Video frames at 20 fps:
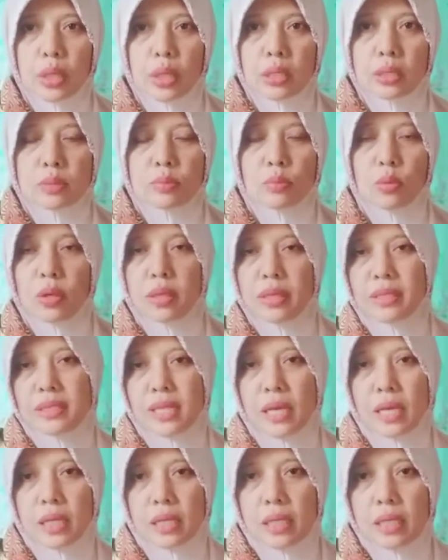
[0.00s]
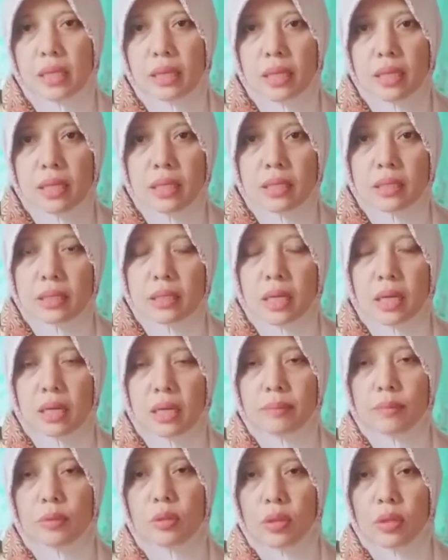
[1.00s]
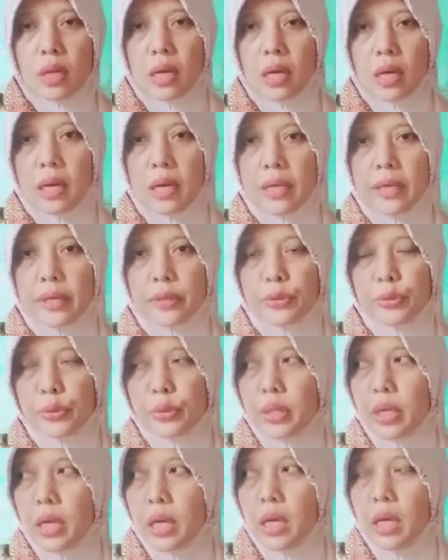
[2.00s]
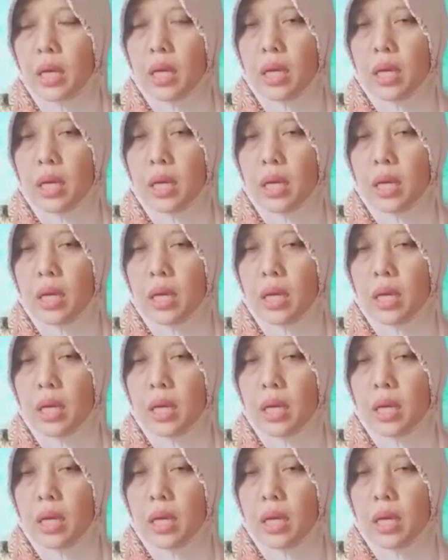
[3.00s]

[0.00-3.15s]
karena semuanya sakit ya alhamdulillah yang sudah